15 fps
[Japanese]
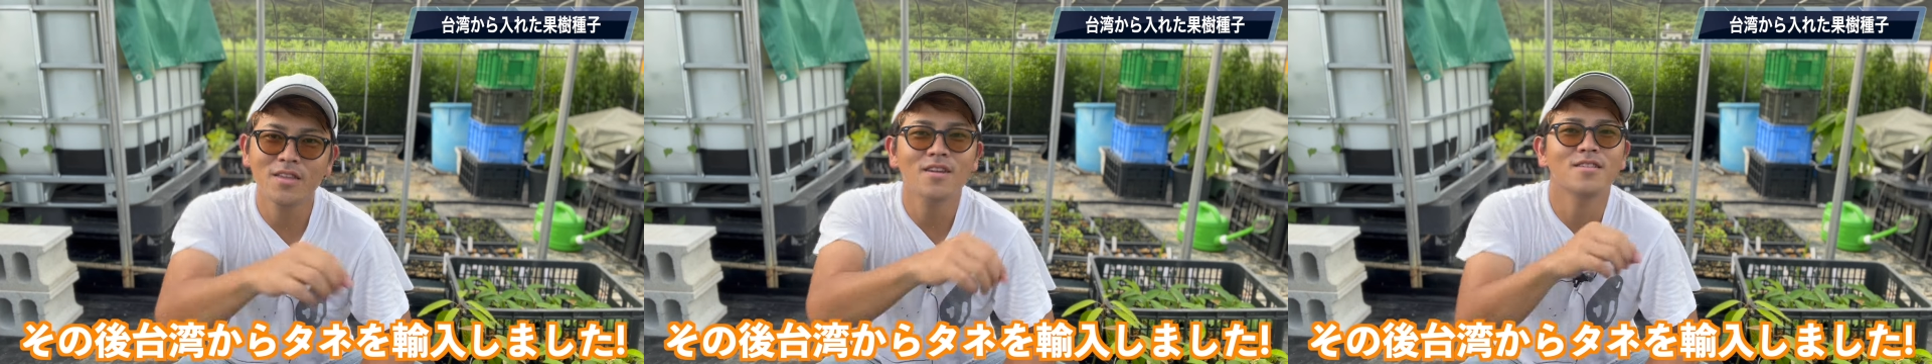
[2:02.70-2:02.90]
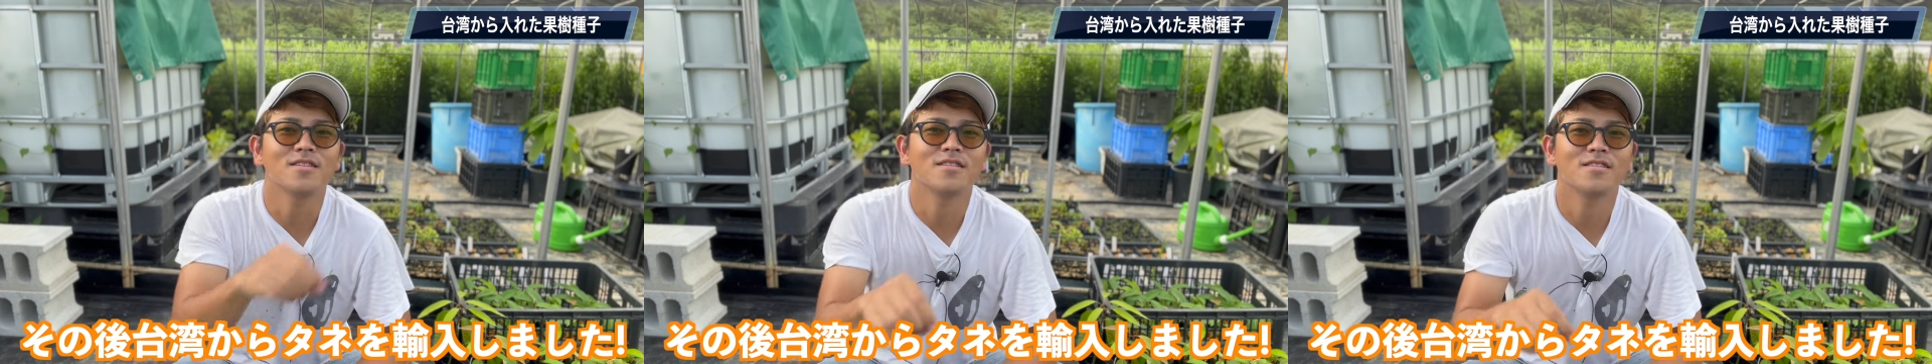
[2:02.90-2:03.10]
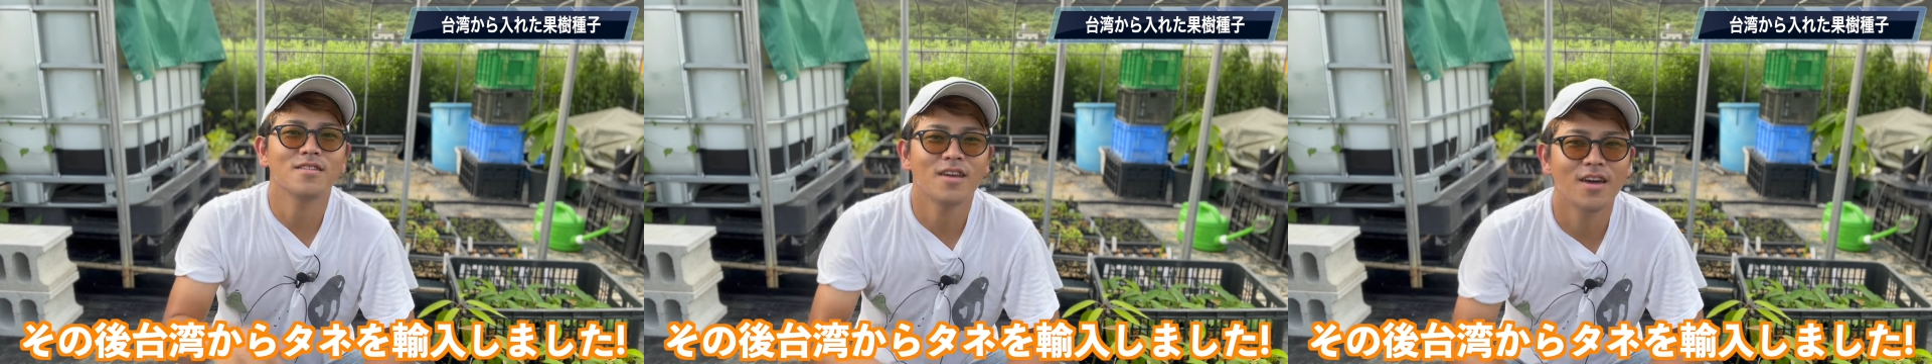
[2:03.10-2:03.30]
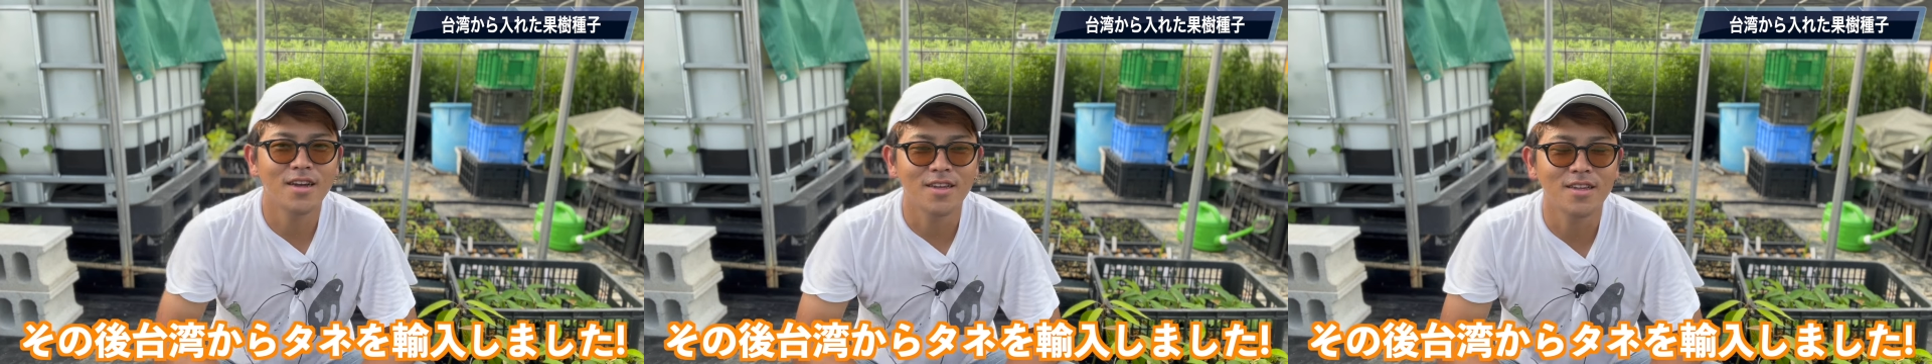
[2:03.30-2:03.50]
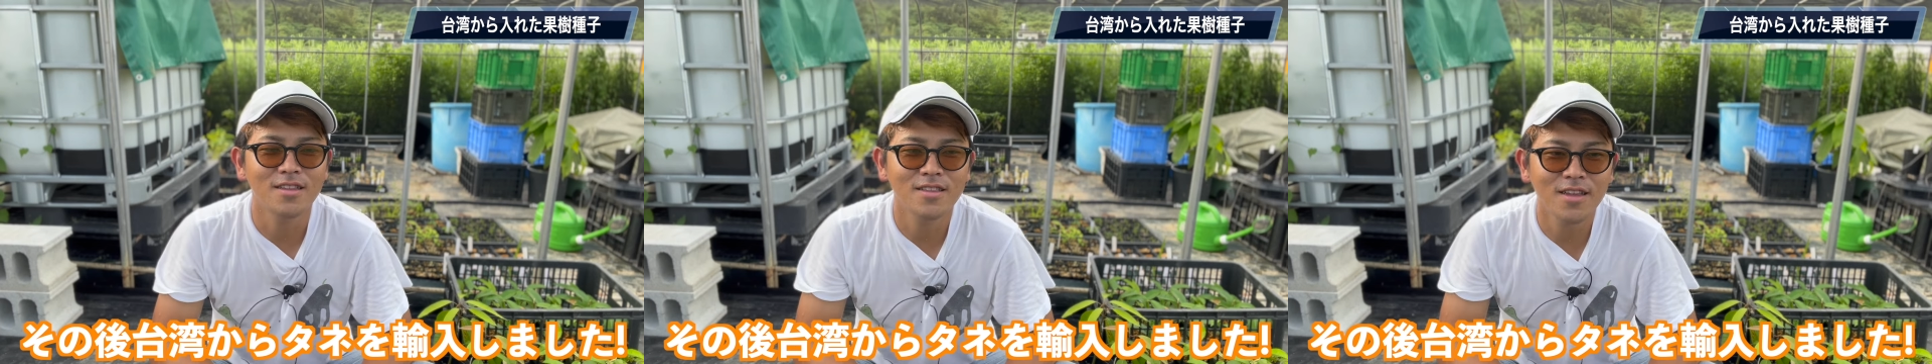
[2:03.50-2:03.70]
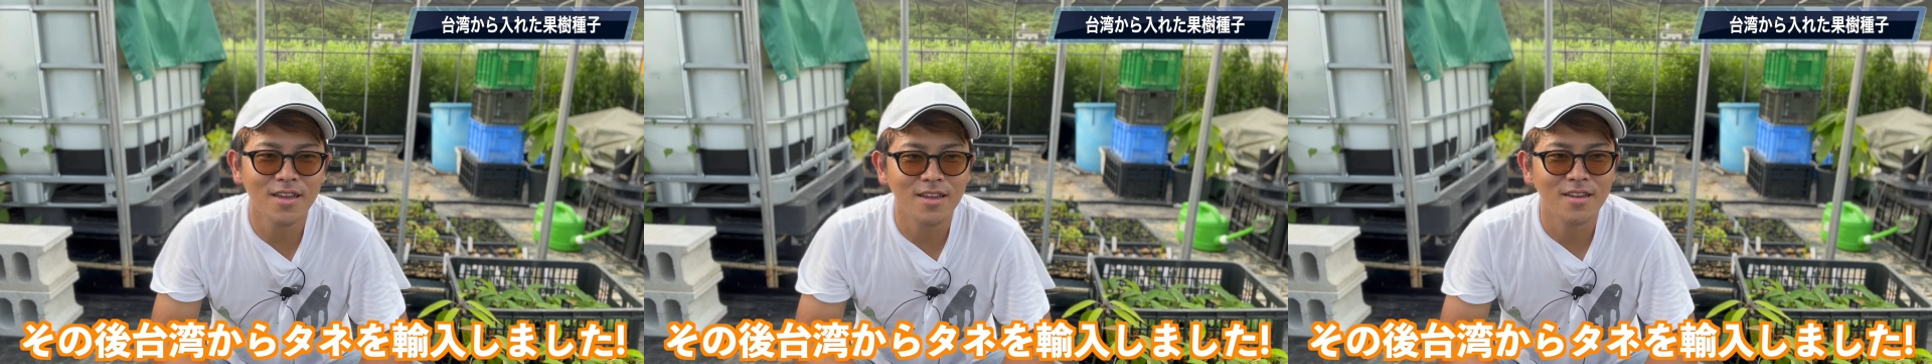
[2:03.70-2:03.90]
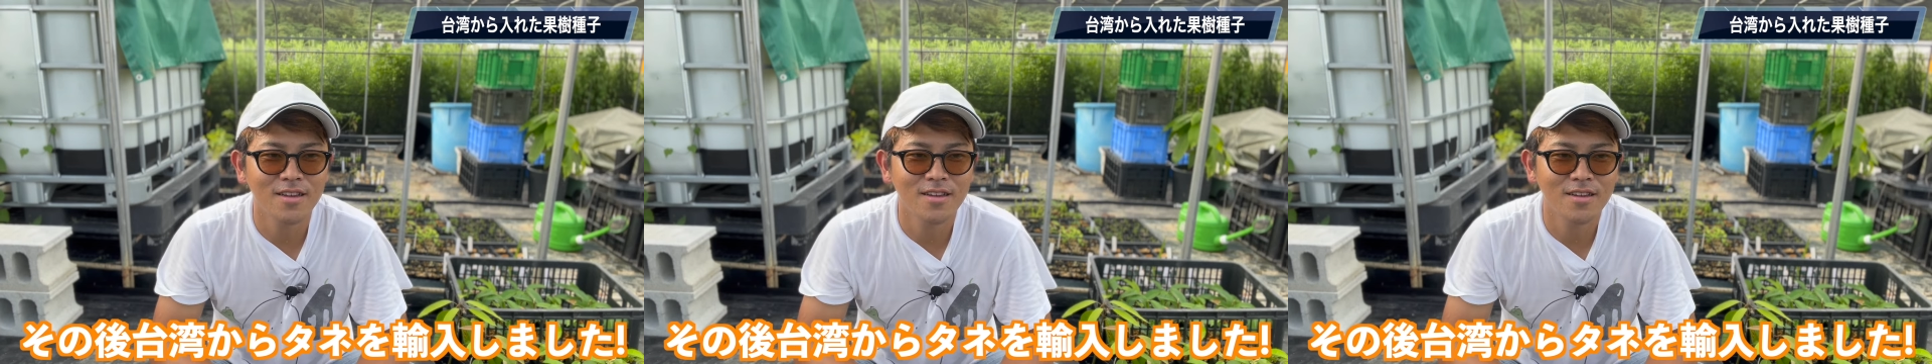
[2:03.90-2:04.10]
いたんです、はい、で、